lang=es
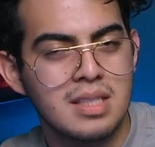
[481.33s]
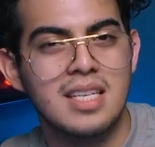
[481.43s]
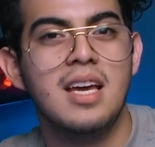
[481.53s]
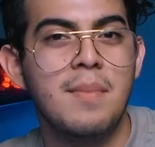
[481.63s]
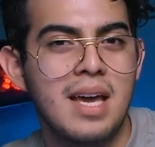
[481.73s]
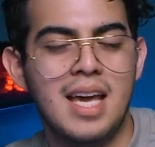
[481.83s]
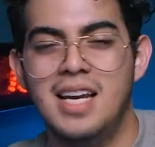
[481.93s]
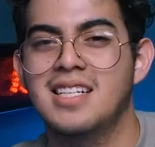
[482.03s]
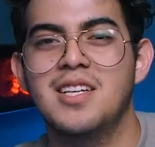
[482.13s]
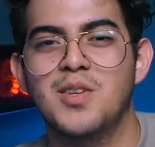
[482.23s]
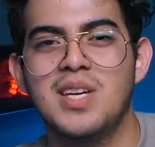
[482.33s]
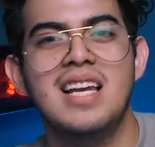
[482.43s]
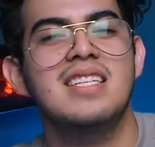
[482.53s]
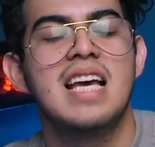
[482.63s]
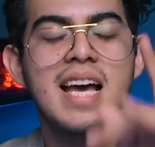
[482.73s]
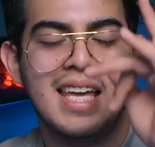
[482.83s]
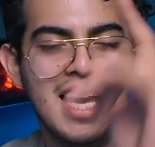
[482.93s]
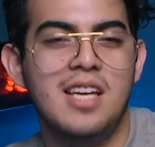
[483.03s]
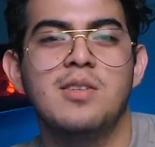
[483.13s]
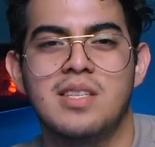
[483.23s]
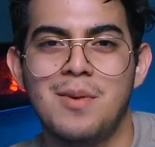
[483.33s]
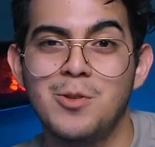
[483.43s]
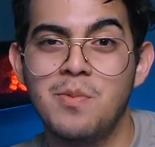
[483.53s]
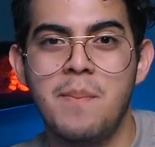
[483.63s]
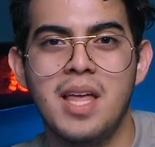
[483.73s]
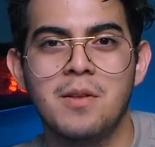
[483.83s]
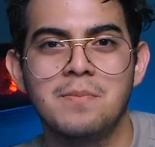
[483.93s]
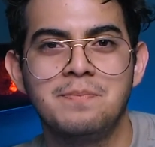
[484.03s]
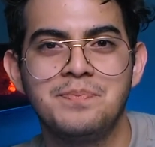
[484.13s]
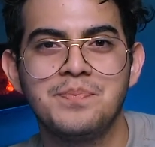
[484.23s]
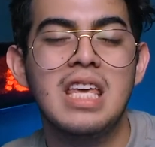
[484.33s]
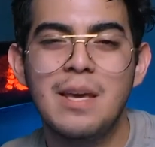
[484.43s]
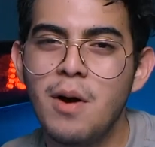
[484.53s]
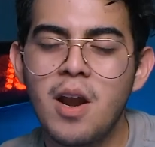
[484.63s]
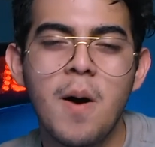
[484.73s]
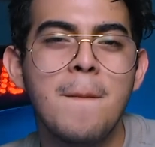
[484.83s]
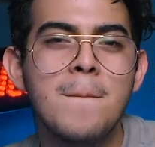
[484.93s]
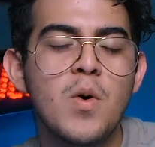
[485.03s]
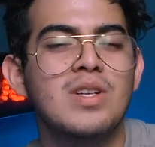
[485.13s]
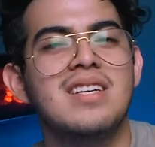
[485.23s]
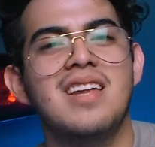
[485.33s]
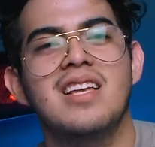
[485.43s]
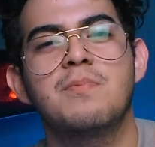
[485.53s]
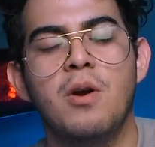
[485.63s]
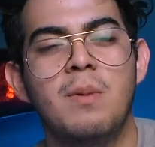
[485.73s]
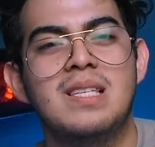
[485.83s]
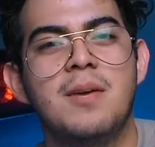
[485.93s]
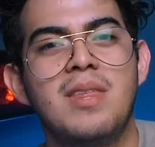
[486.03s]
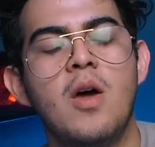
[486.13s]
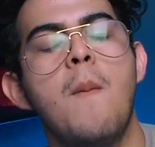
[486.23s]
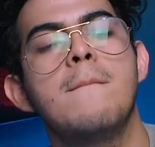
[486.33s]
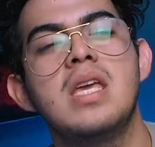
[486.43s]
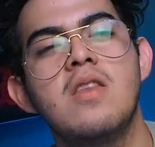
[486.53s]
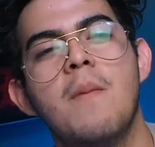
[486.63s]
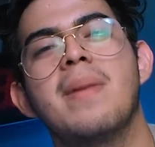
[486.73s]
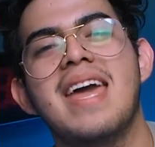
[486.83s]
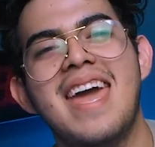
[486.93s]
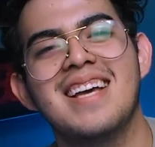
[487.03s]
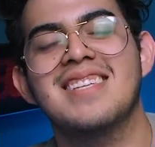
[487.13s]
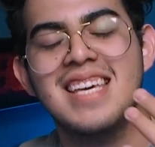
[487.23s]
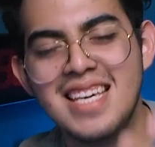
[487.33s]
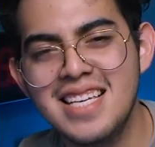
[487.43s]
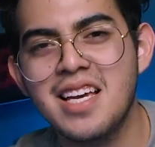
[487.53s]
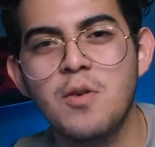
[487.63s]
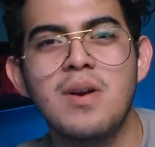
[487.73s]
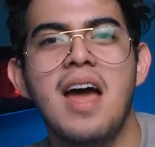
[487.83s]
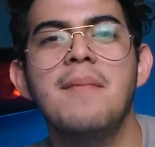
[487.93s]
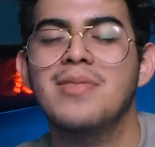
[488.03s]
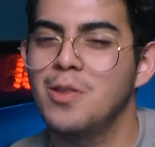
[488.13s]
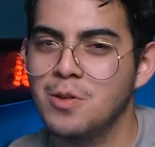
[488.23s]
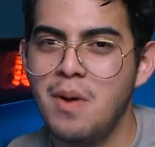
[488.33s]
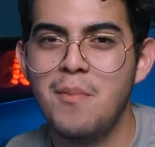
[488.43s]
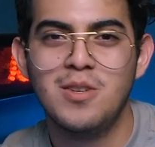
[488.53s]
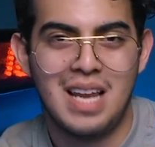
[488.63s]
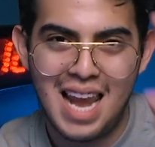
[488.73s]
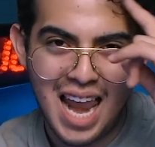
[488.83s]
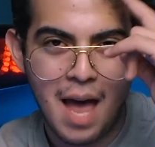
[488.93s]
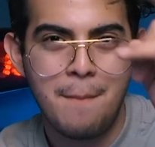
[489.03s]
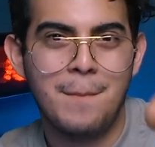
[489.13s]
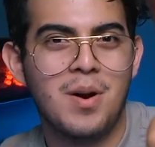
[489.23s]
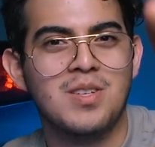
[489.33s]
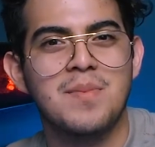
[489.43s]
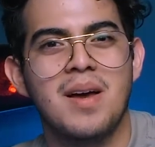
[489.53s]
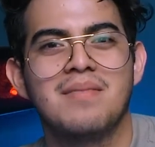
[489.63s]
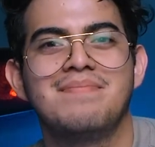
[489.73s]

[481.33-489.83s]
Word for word: sígueme en las redes sociales, Y ahí nos estamos viendo. Y bueno, muchas gracias por ver este video, mi nombre es Isa Luna, nos vemos la próxima.